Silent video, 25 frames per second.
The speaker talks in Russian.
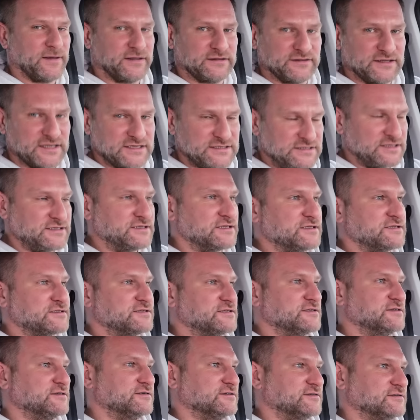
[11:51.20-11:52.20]

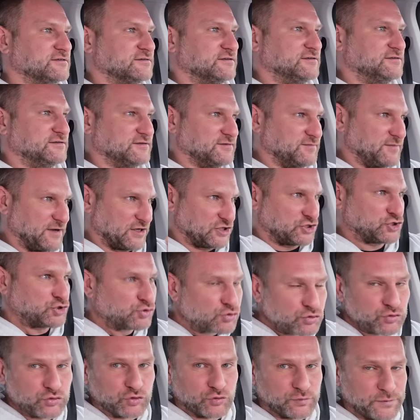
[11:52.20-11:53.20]
относитесь к
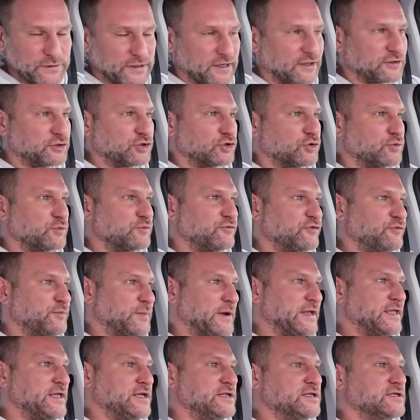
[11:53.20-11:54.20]
маршруту, по которому вы
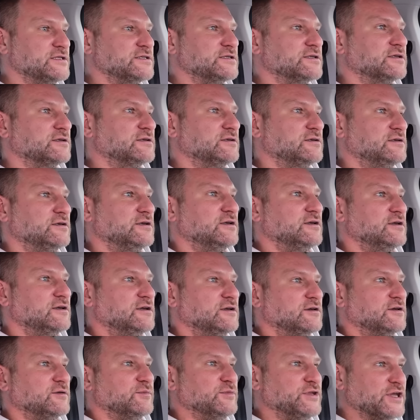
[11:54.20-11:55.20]
поедете.
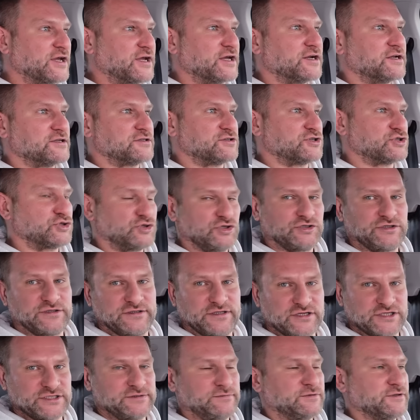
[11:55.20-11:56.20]
Мне кажется, что это
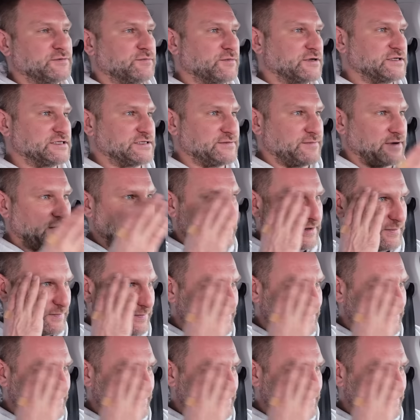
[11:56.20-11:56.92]
должны быть максимально